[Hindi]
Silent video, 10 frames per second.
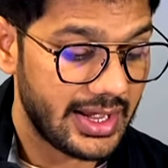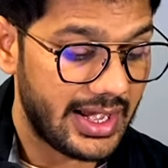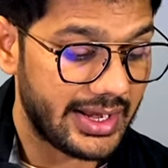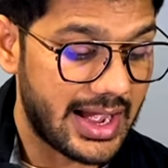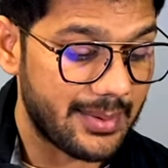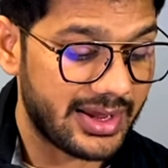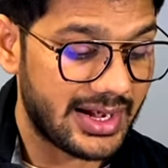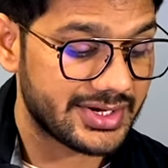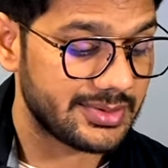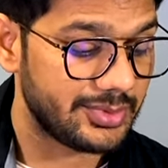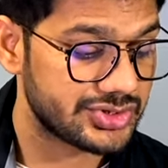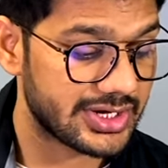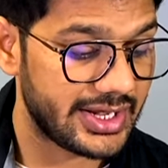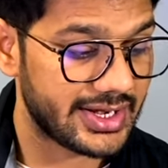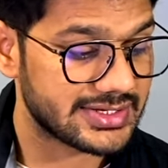एंड आप गैलरी से म्यूज़िक
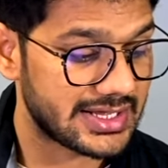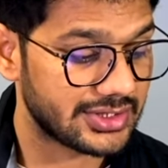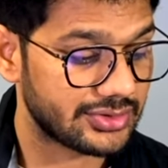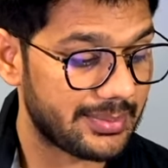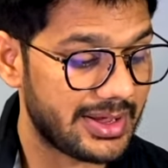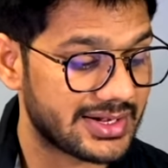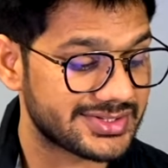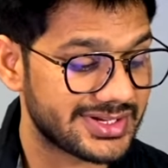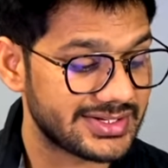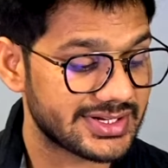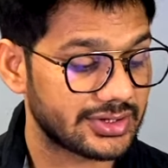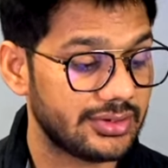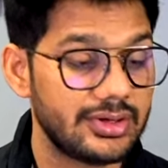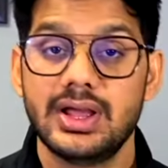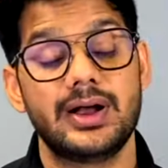लेना चाहते हो तो आप गैलरी से ले सकते
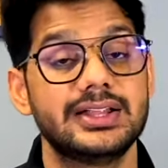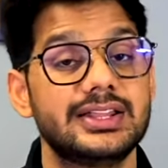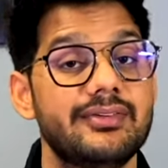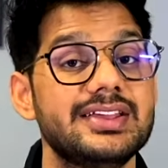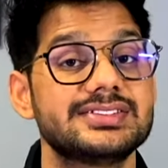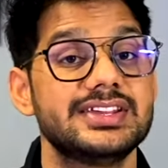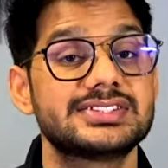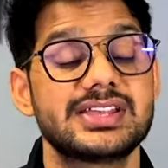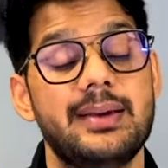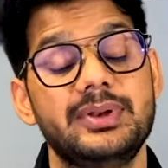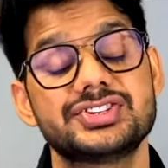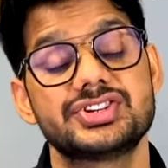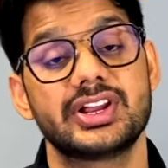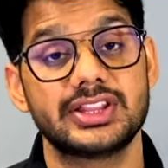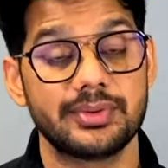हो अदरवाइज इस एप्लीकेशन
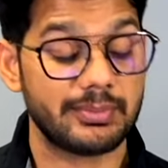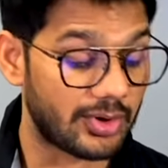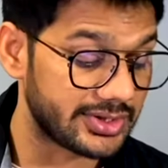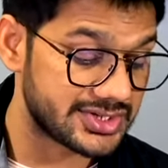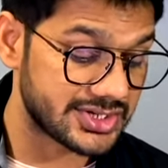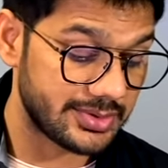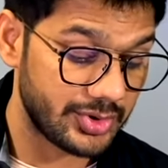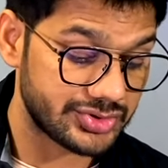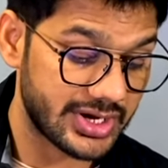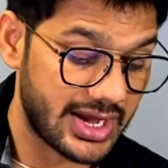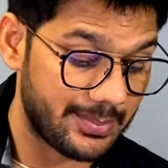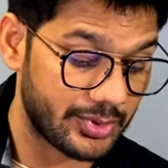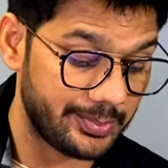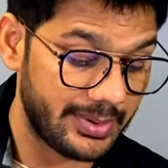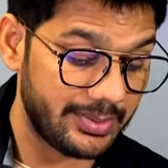के अंदर भी बहुत अच्छे अच्छे म्यूज़िक है आप
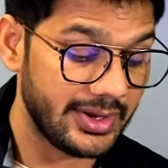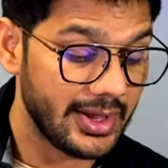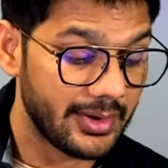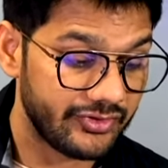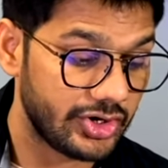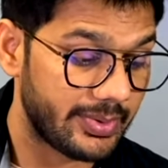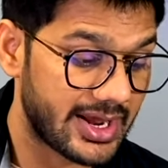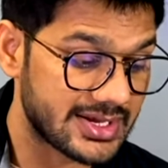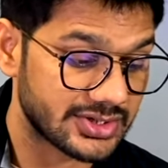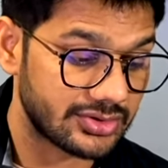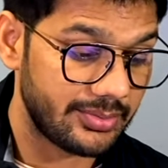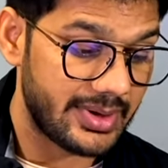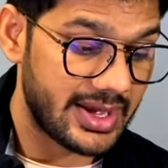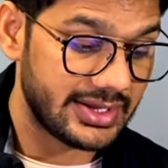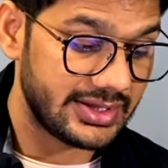उन पर भी वीडियो बना सकते हो
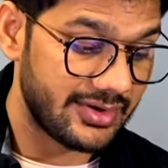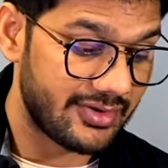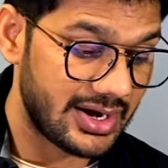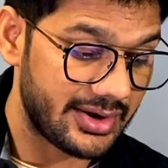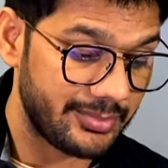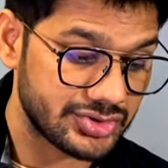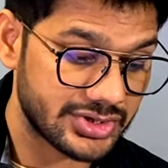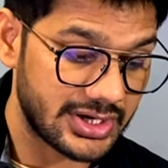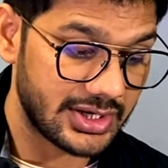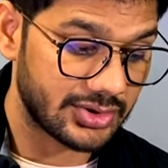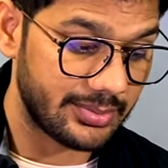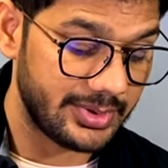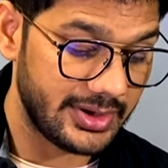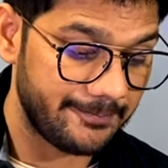मैं ये वाला म्यूज़िक ले लेता हूँ अभी